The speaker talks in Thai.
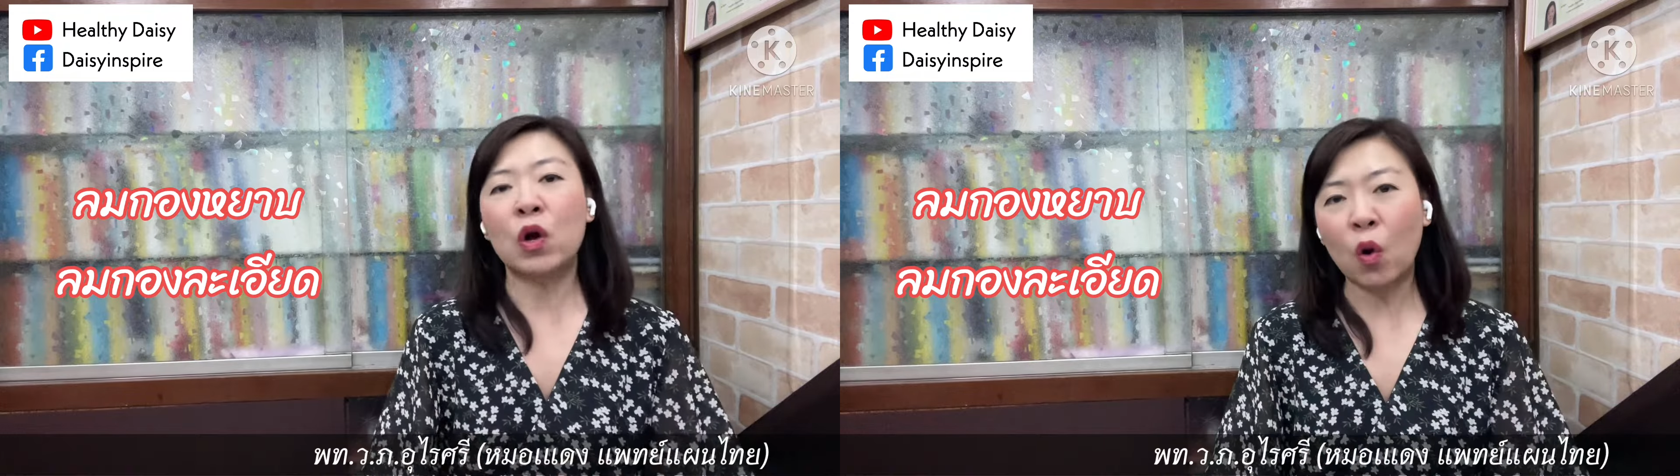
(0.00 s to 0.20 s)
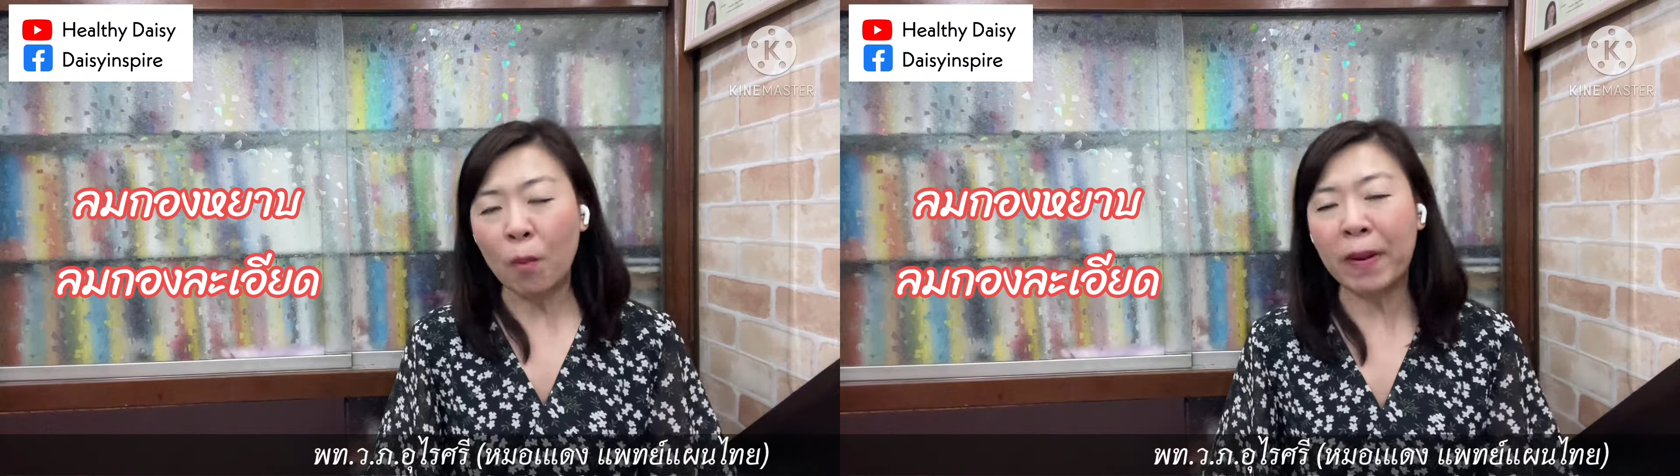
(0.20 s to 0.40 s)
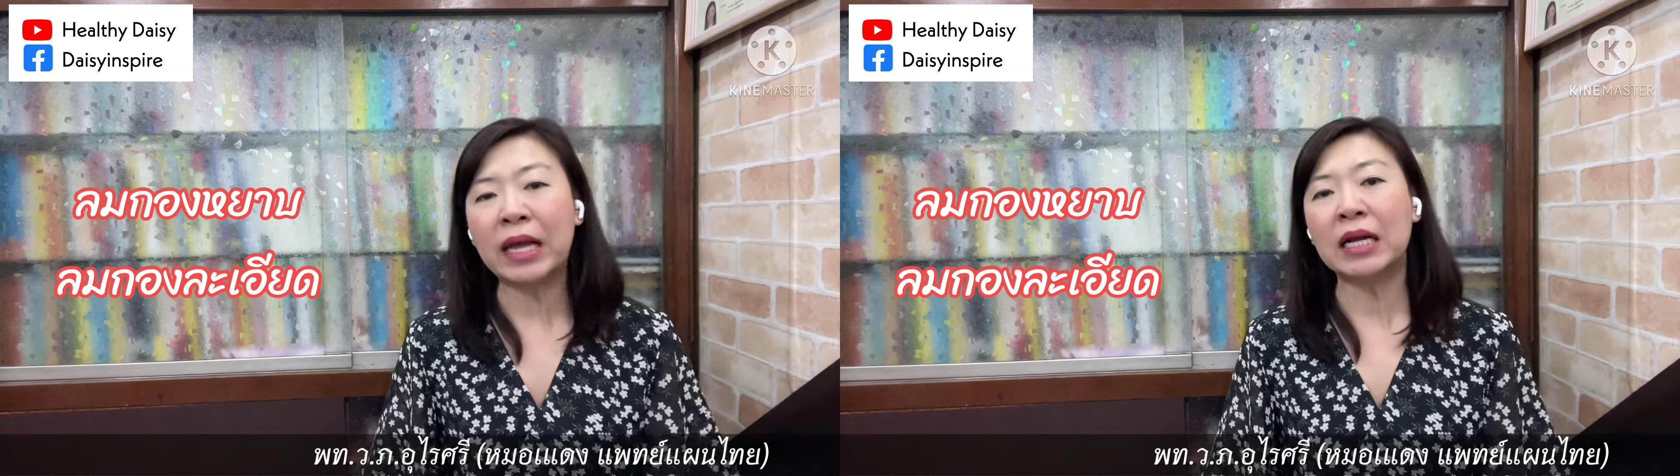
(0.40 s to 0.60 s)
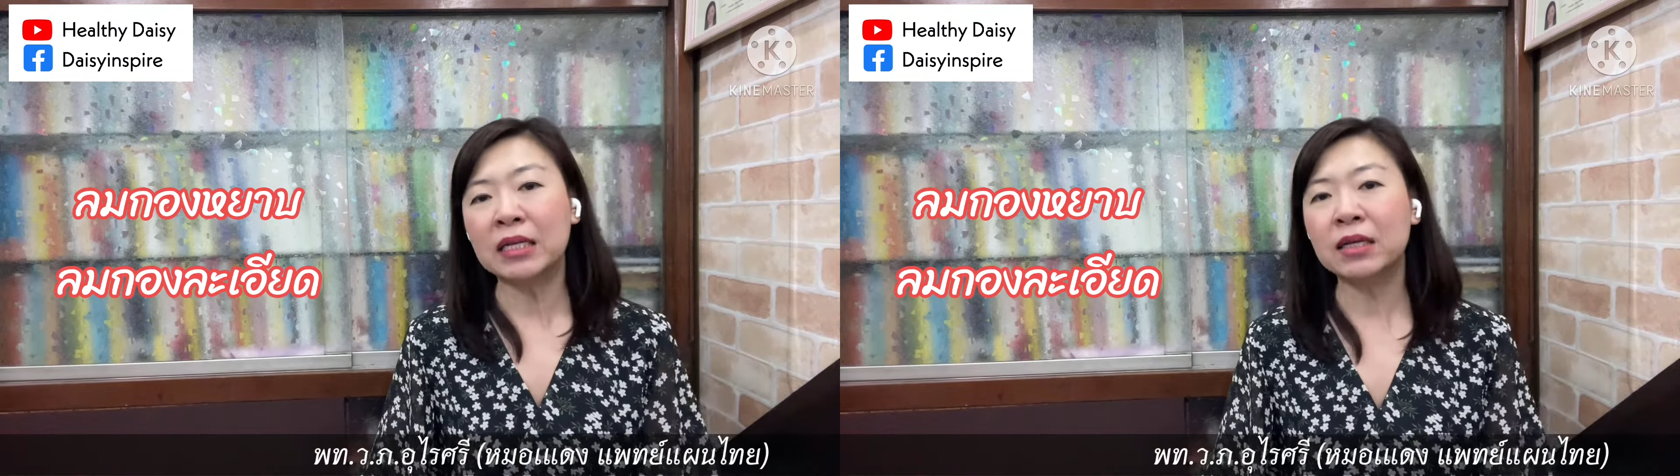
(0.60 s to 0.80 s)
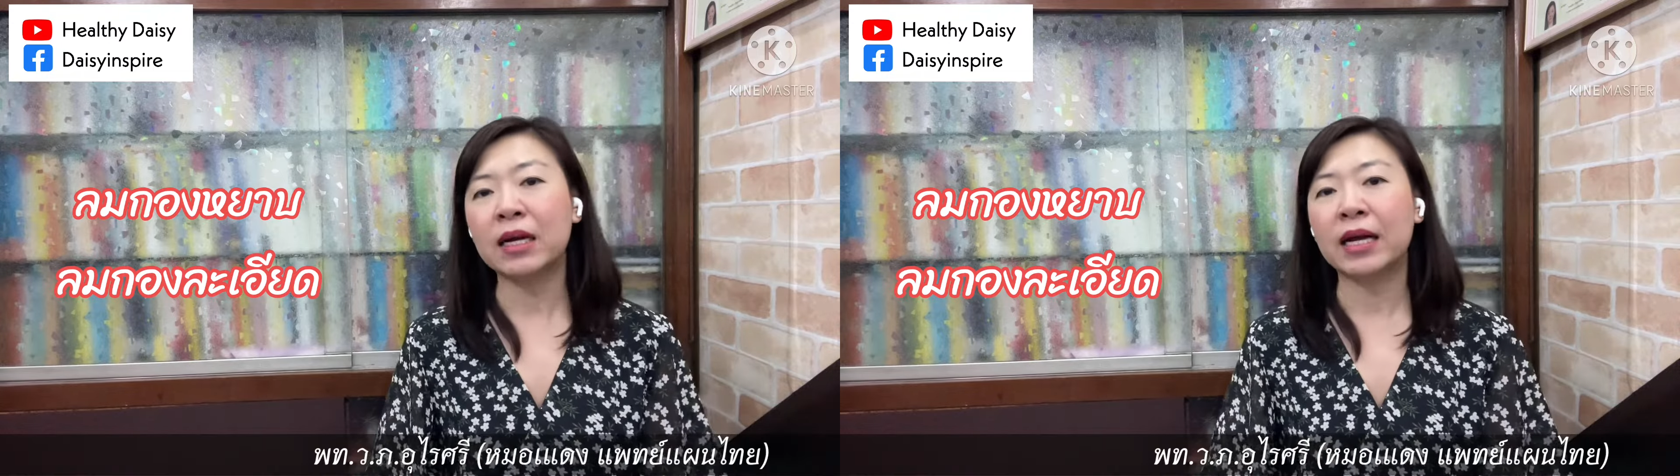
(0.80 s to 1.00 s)
ลมไม่เค
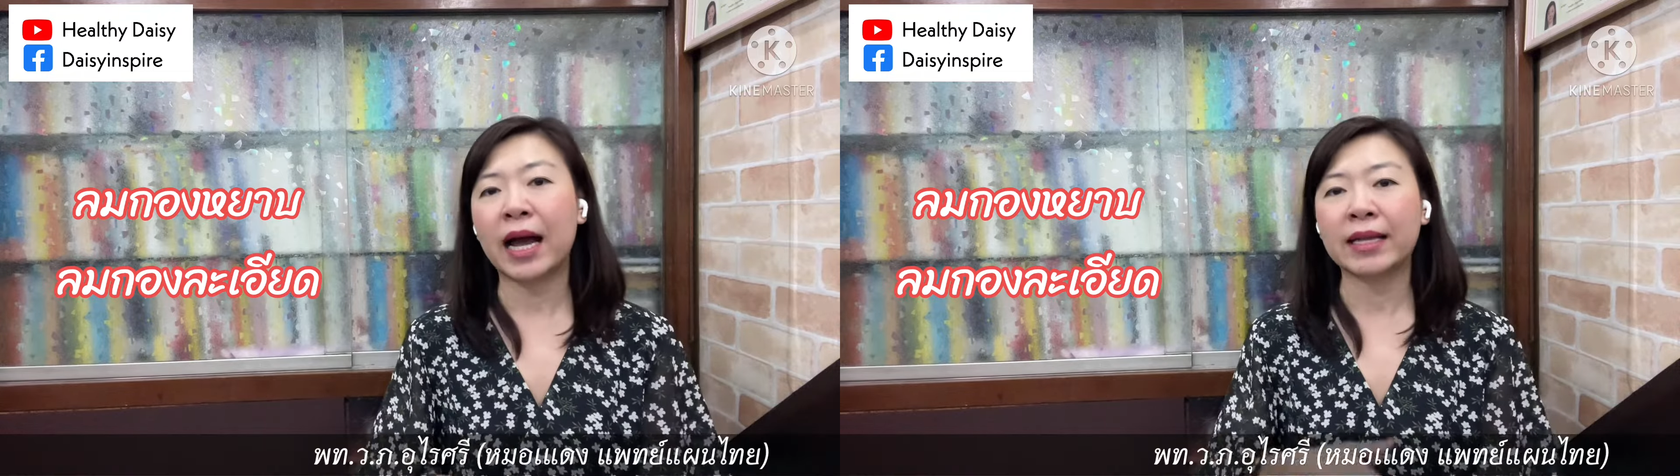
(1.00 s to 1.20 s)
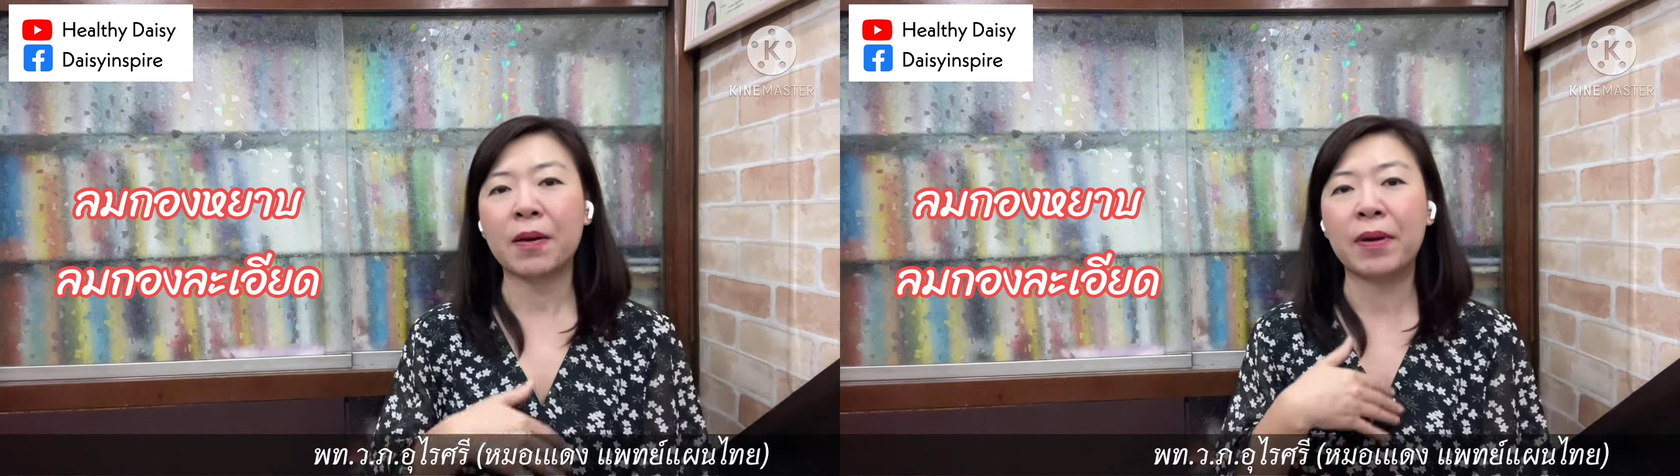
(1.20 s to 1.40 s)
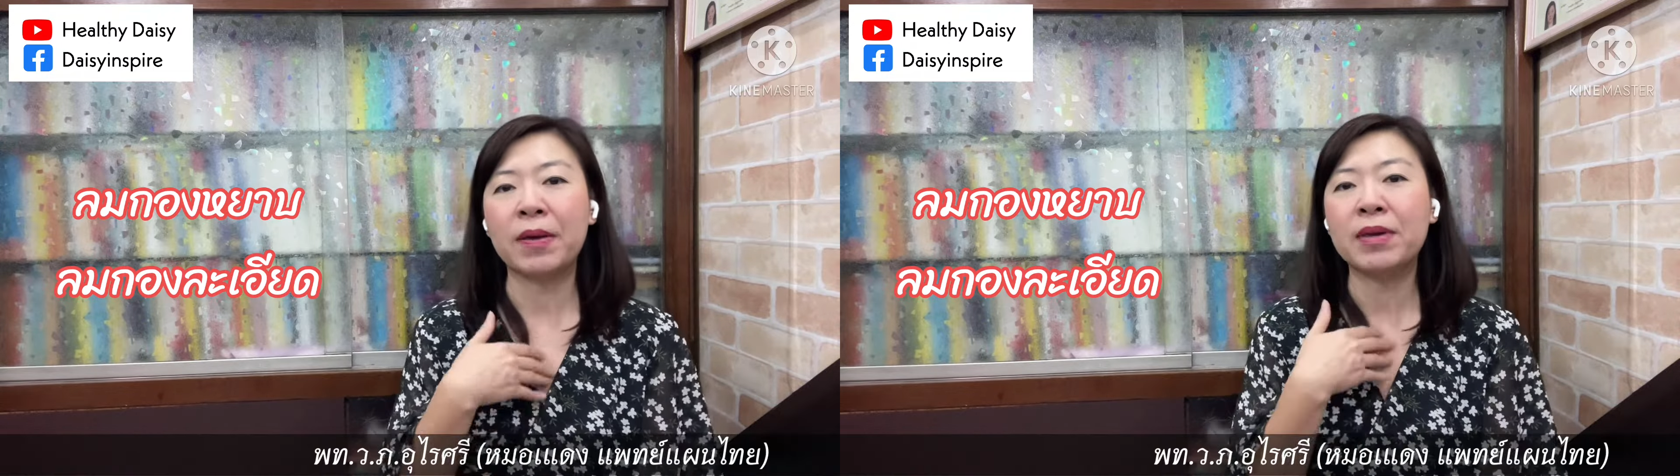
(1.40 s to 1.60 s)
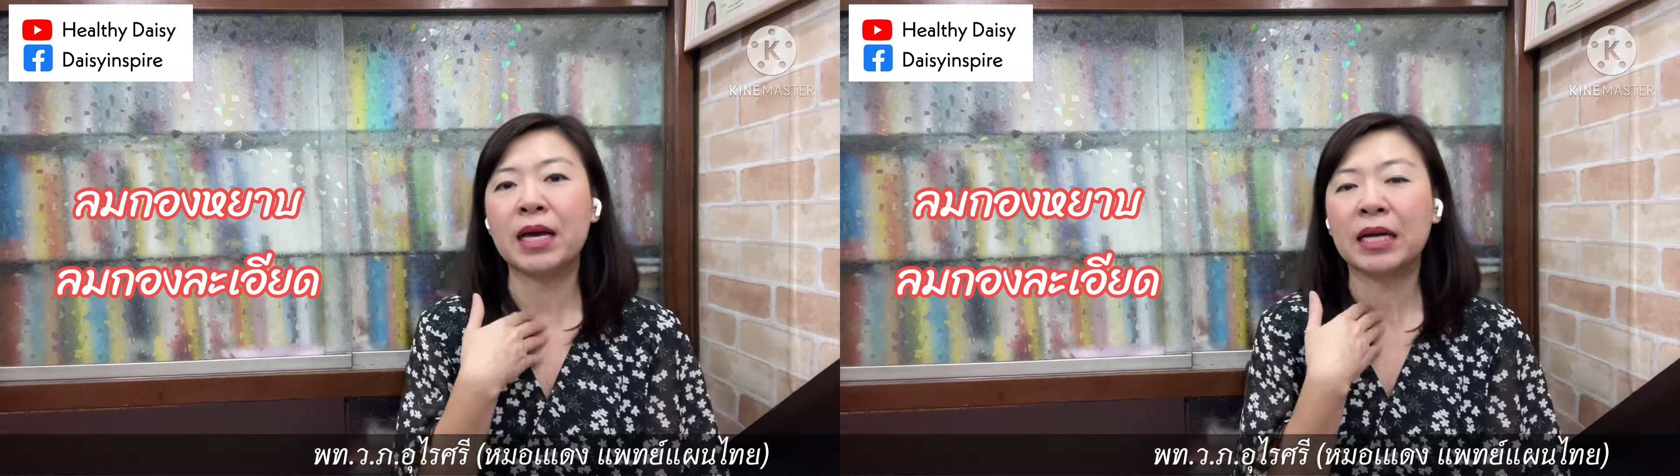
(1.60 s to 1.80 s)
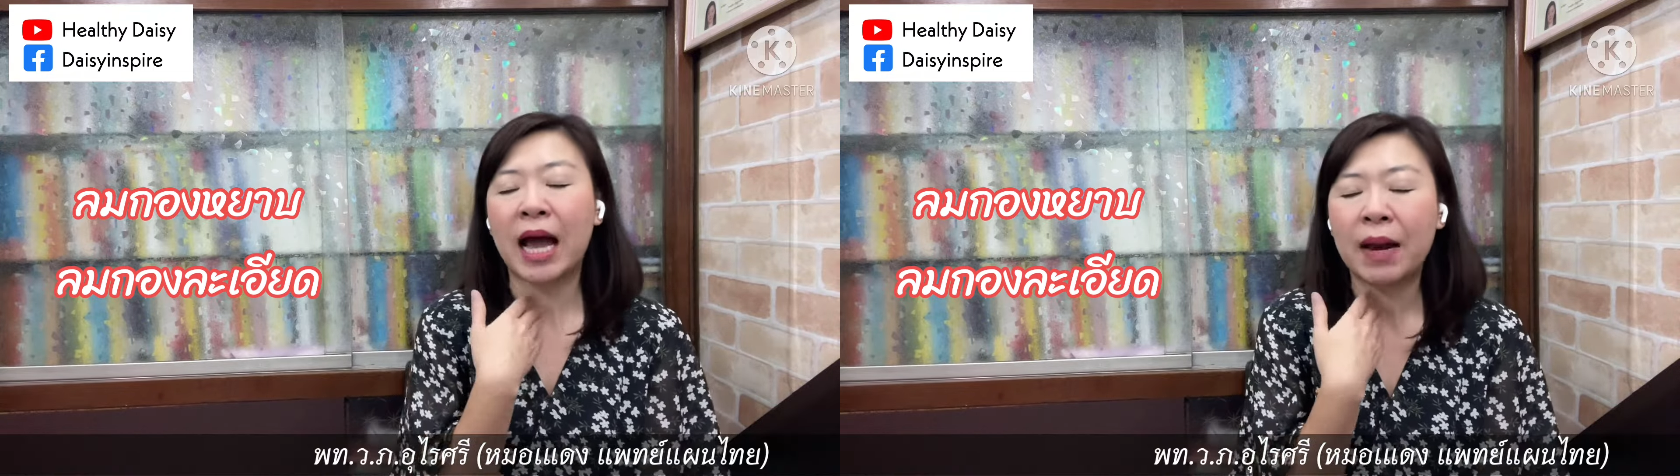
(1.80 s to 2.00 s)
ลื่อนนะคะทำให้มี
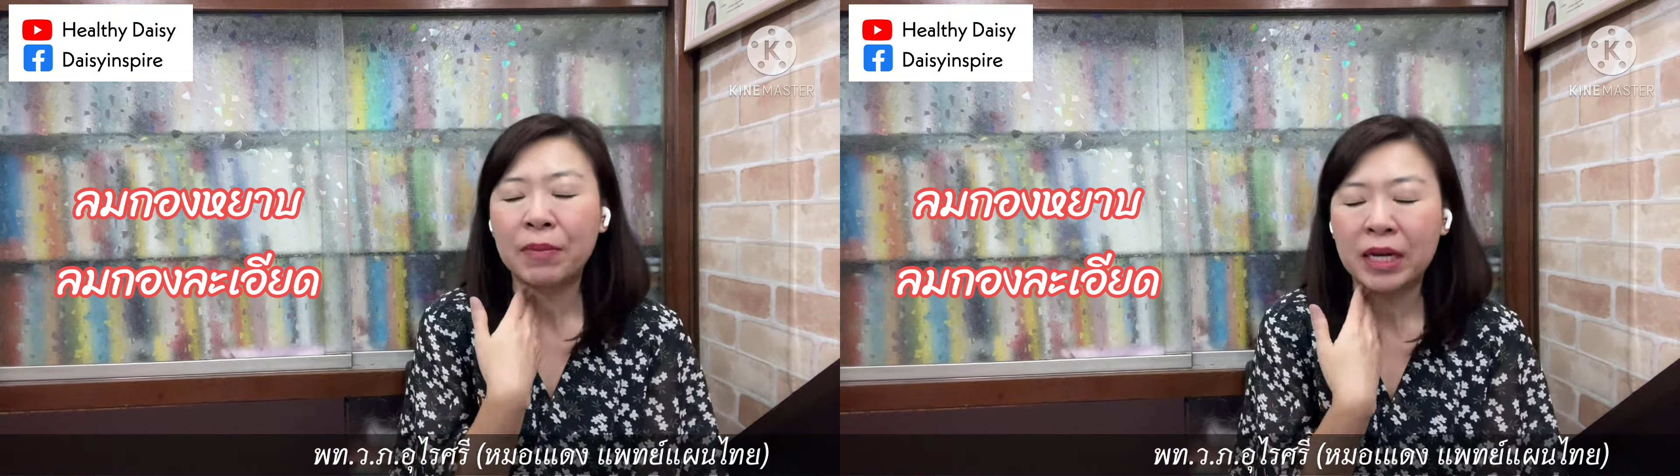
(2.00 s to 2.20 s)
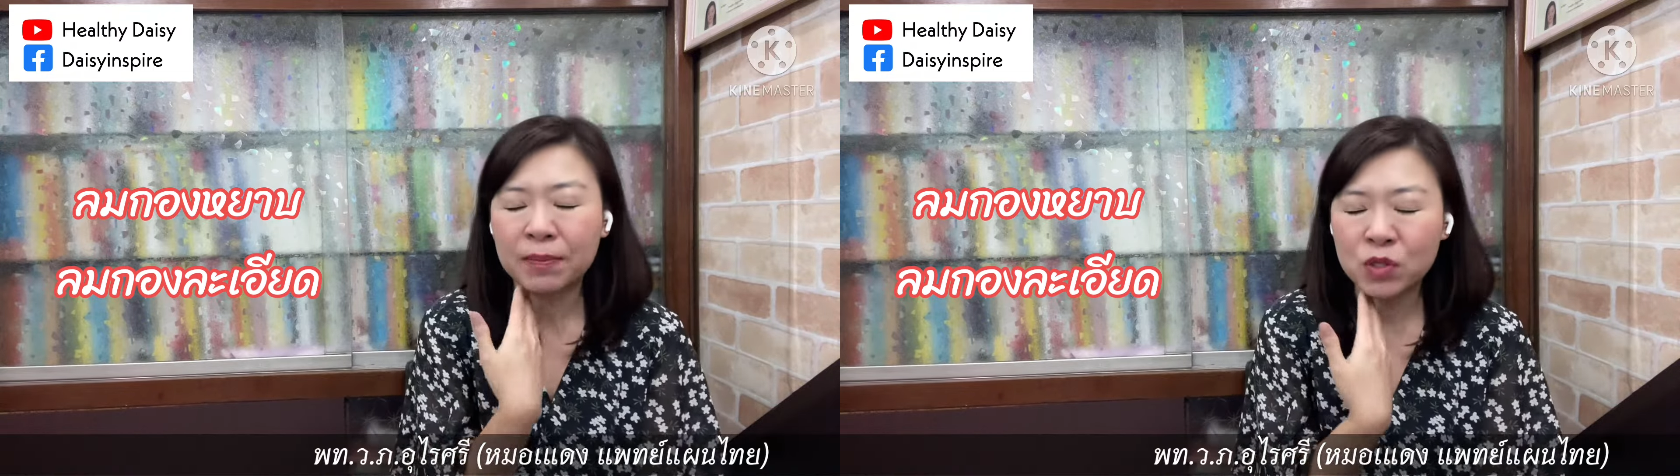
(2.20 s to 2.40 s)
อาการเหมือนกับ